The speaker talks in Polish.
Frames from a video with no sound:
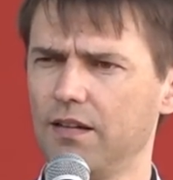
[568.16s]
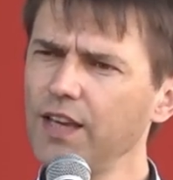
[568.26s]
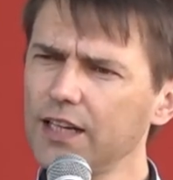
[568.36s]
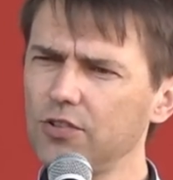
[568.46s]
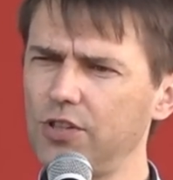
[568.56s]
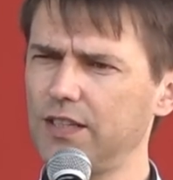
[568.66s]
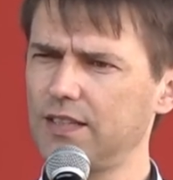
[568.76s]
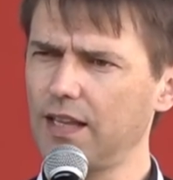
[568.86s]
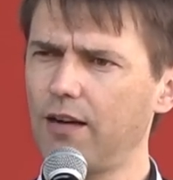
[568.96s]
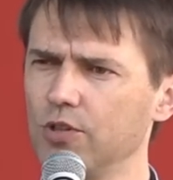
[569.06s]
Jak to się
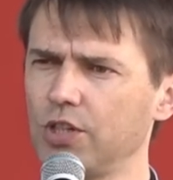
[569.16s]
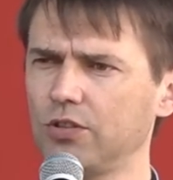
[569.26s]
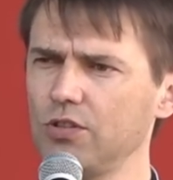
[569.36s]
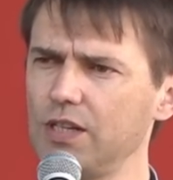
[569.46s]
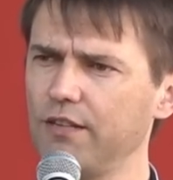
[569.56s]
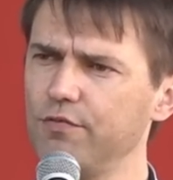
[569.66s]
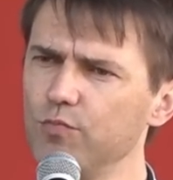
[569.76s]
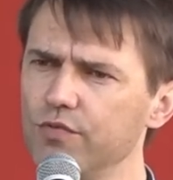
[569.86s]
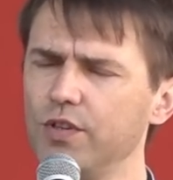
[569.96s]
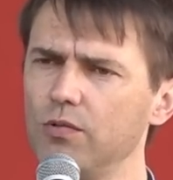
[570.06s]
stało, że ktoś nam
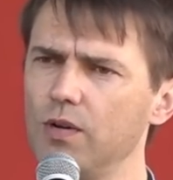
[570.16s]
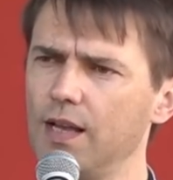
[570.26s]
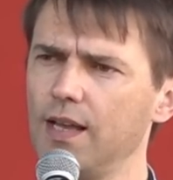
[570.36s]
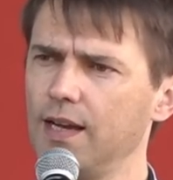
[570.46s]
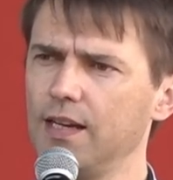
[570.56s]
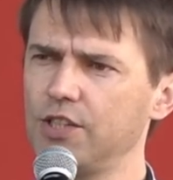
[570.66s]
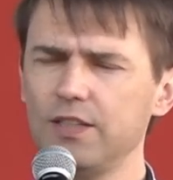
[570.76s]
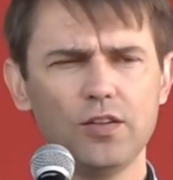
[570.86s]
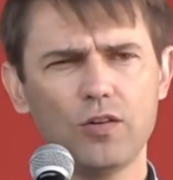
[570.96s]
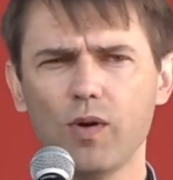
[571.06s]
wmówił, że
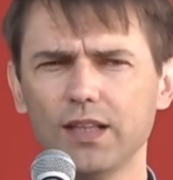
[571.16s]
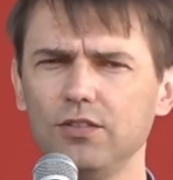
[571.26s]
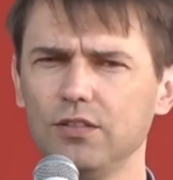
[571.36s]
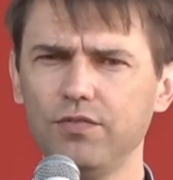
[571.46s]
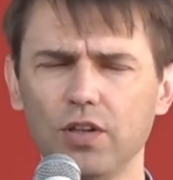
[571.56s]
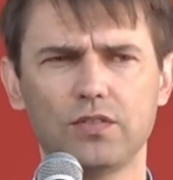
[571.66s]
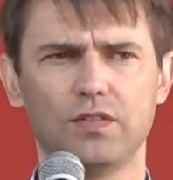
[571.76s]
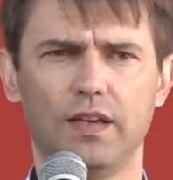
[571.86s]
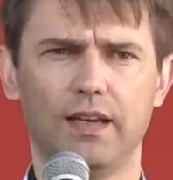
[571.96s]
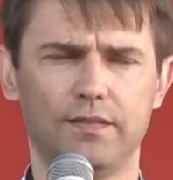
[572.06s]
jest dokładnie
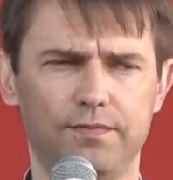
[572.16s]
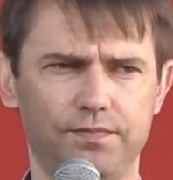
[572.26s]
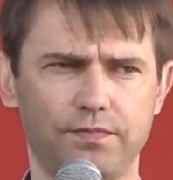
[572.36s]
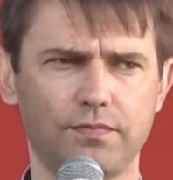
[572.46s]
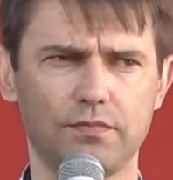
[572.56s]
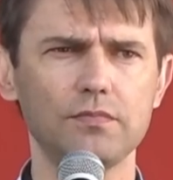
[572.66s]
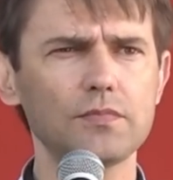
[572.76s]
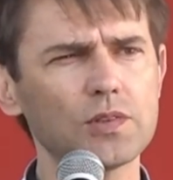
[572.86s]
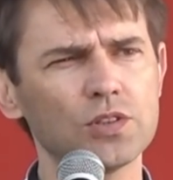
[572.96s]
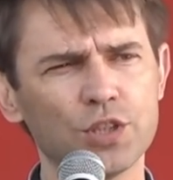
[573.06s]
odwrotnie?
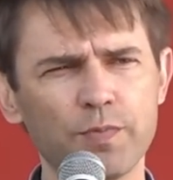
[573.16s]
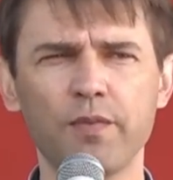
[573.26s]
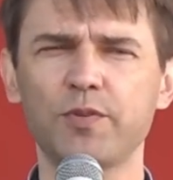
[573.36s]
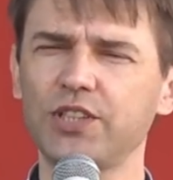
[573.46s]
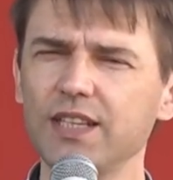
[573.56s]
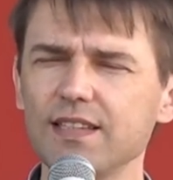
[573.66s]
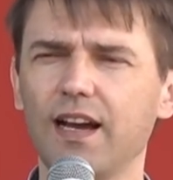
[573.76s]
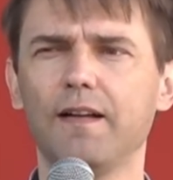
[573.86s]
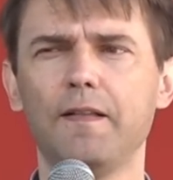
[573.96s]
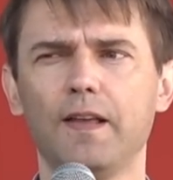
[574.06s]
Też Boje
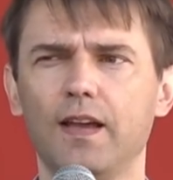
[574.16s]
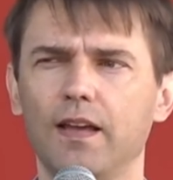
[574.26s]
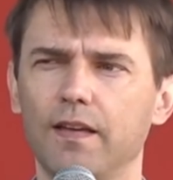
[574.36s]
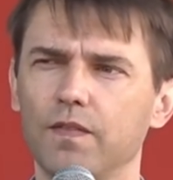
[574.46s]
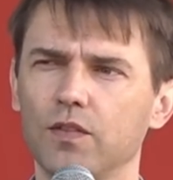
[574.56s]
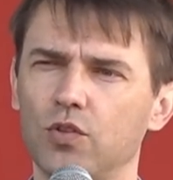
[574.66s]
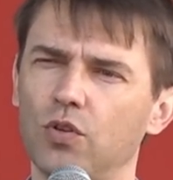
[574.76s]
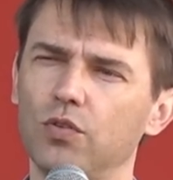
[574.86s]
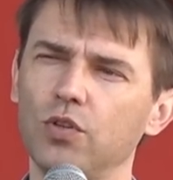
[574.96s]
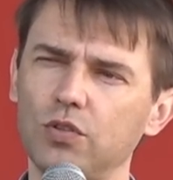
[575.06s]
Pryszkędza
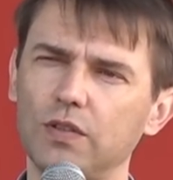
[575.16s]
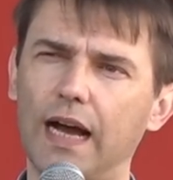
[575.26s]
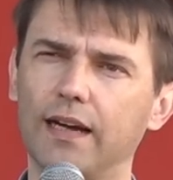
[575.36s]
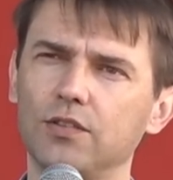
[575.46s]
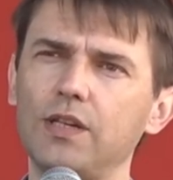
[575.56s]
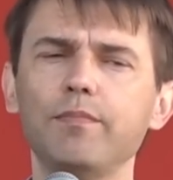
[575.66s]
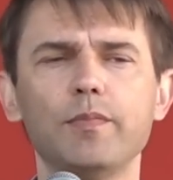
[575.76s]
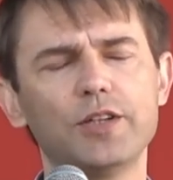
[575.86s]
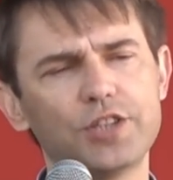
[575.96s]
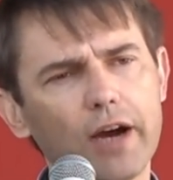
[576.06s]
to no to tak, to ja
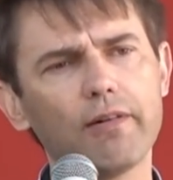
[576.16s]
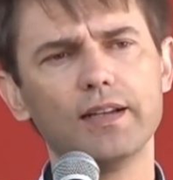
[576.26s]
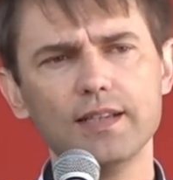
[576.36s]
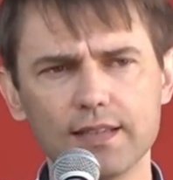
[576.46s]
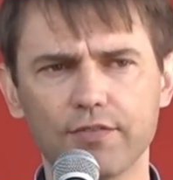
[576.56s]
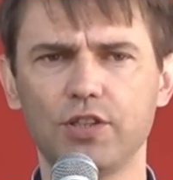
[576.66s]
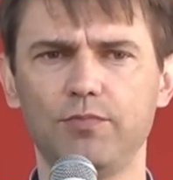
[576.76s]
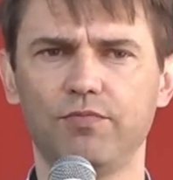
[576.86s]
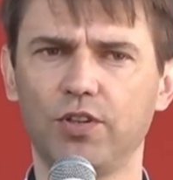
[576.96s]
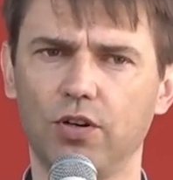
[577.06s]
bym chciał, ale nie zawsze
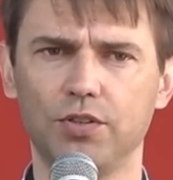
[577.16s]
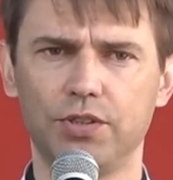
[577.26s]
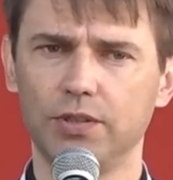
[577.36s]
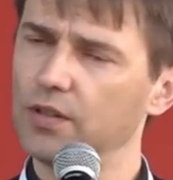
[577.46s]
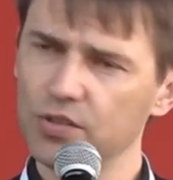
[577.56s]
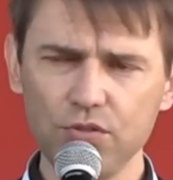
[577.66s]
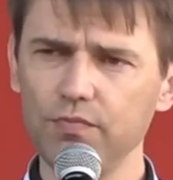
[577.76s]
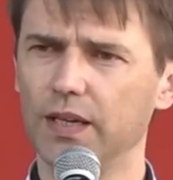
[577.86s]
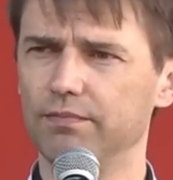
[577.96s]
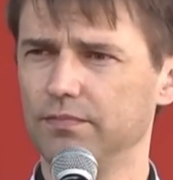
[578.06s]
mi wychodzi.
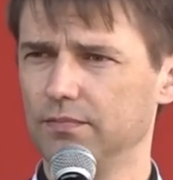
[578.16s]
Rozumiem.